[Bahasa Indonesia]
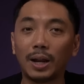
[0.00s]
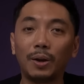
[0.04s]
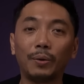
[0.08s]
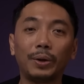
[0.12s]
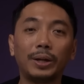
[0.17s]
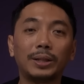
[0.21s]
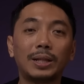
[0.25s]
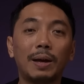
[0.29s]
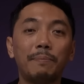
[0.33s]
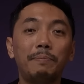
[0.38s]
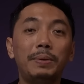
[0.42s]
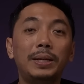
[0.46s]

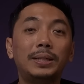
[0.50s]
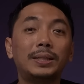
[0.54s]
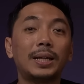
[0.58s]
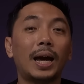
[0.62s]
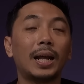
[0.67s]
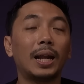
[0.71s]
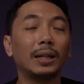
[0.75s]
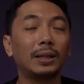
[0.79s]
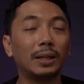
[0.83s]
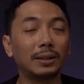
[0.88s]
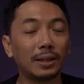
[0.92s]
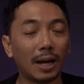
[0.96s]
kalau kita
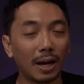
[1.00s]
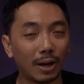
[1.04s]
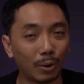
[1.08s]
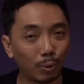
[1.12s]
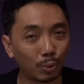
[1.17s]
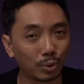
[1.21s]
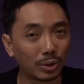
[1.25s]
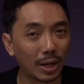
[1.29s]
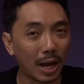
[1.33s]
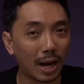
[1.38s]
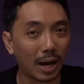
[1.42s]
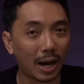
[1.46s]
bicara tentang
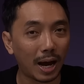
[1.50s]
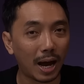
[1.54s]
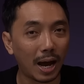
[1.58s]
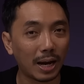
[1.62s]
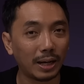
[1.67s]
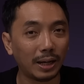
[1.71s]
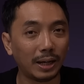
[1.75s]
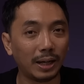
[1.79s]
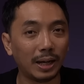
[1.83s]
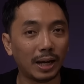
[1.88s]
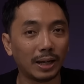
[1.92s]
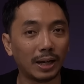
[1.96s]

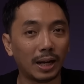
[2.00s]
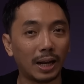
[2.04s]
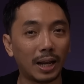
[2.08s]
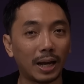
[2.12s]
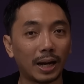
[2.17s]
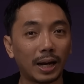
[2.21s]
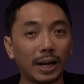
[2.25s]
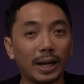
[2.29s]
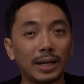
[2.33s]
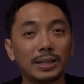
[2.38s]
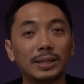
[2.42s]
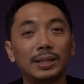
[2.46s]
kerusakan ini
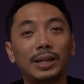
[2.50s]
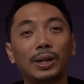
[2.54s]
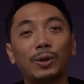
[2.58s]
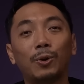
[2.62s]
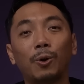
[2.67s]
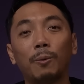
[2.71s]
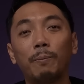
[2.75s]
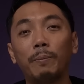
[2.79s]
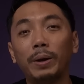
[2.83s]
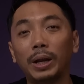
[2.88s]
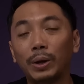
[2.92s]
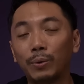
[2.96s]
adalah
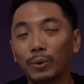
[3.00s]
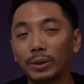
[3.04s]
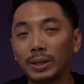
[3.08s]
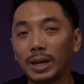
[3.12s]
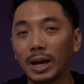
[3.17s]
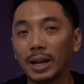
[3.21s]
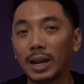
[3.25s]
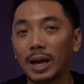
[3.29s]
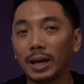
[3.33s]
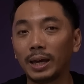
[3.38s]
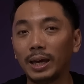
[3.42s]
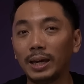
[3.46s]
resiko
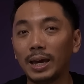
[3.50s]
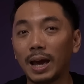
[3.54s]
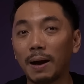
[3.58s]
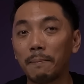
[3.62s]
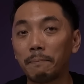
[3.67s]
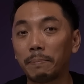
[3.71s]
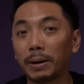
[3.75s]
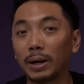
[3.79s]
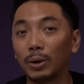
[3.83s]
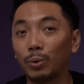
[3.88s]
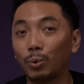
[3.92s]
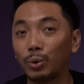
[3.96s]
berikutnya berikutnya lagi
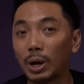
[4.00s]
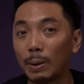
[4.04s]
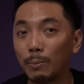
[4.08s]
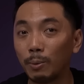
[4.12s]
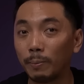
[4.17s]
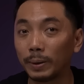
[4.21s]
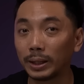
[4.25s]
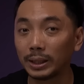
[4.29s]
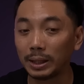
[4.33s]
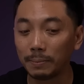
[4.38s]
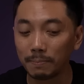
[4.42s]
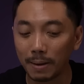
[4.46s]
yang perlu kamu
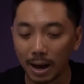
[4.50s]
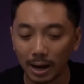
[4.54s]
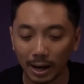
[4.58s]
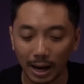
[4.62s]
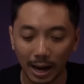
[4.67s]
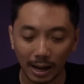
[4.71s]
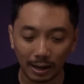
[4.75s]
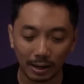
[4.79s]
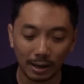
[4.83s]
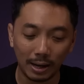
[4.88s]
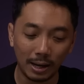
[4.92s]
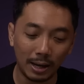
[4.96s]

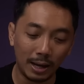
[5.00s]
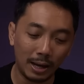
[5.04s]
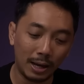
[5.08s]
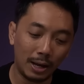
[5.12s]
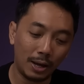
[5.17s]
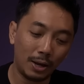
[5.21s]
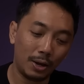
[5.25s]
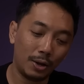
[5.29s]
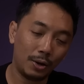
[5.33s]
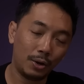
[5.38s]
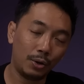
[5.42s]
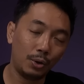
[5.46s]
pertimbangkan.
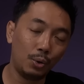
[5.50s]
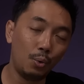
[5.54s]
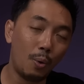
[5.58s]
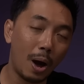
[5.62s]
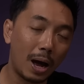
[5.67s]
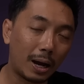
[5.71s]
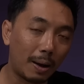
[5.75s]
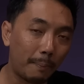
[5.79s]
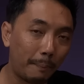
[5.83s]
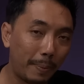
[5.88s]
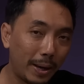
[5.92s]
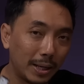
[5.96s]

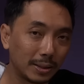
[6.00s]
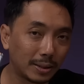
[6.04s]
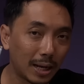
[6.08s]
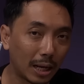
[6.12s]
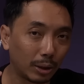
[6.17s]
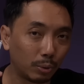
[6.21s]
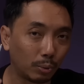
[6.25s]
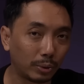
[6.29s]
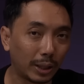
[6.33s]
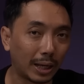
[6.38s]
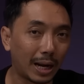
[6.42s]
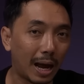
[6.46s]
Dua keping
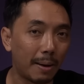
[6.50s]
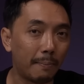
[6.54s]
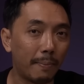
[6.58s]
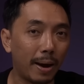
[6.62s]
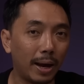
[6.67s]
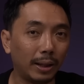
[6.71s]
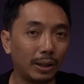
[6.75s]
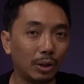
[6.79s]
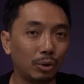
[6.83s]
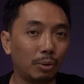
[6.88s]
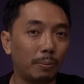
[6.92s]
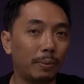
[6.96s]
1
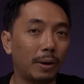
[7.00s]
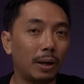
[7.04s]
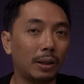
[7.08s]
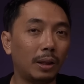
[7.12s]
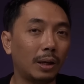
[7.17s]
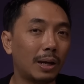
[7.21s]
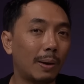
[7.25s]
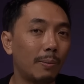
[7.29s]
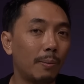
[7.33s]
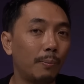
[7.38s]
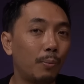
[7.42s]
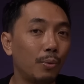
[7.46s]
terabyte itu
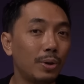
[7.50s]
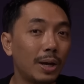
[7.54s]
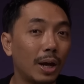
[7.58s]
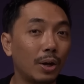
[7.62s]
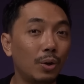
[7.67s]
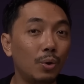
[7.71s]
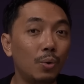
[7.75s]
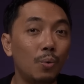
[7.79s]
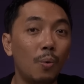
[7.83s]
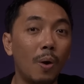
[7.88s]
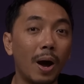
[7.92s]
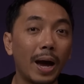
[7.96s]
berarti kamu punya
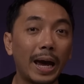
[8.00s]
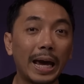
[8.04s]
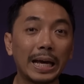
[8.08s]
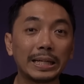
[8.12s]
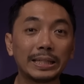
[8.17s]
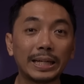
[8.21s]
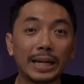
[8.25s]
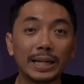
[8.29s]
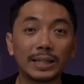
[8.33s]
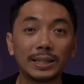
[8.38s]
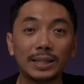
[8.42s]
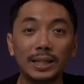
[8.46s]
dua
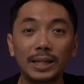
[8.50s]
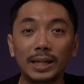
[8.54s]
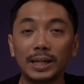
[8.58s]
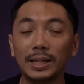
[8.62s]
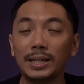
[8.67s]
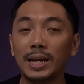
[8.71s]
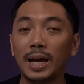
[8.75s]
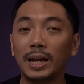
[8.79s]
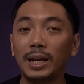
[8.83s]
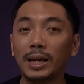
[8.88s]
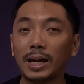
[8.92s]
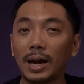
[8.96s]

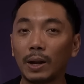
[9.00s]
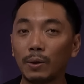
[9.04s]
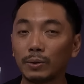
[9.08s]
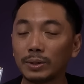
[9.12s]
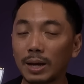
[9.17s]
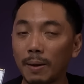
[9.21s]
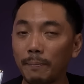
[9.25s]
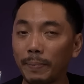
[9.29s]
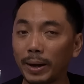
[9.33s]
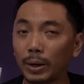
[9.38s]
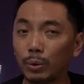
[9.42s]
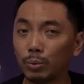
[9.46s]
SSD. Jadi kalau
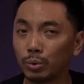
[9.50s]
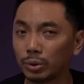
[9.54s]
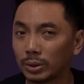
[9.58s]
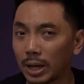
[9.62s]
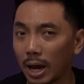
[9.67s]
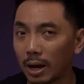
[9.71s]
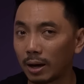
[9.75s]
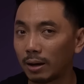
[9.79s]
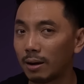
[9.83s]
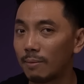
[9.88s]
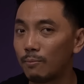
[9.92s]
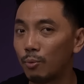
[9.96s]
sampai
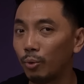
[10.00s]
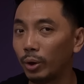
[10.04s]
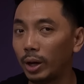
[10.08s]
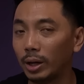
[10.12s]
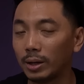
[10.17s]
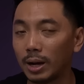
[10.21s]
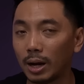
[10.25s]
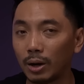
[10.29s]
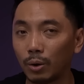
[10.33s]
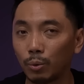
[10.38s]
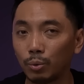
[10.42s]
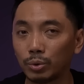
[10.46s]
rusak,
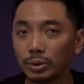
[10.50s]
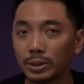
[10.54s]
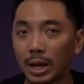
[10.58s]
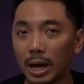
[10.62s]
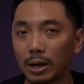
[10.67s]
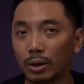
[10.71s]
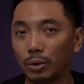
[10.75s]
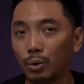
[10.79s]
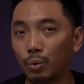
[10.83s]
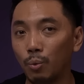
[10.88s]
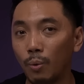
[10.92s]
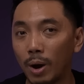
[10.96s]
kemungkinan
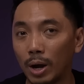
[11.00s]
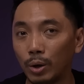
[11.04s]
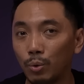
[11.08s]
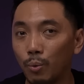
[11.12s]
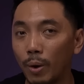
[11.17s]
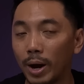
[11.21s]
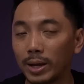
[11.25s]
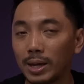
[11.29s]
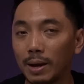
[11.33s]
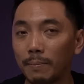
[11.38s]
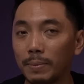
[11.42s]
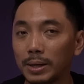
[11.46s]
rusak
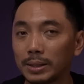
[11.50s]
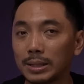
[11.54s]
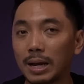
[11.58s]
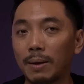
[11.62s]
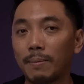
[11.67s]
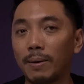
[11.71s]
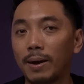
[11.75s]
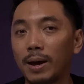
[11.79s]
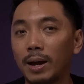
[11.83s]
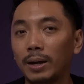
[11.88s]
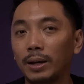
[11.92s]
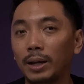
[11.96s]
dua-duanya
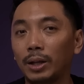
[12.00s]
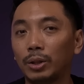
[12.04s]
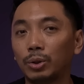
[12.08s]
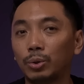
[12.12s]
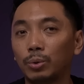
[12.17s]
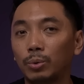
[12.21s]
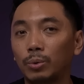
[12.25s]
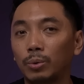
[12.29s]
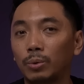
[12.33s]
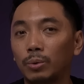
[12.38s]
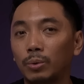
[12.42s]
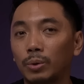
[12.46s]
bersamaan
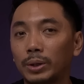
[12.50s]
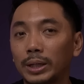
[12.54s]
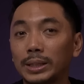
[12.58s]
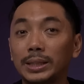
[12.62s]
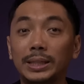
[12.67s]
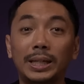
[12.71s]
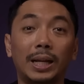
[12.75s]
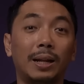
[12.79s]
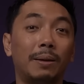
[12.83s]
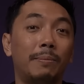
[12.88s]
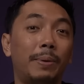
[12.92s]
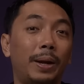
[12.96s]
itu
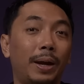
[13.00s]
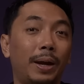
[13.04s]
kecil,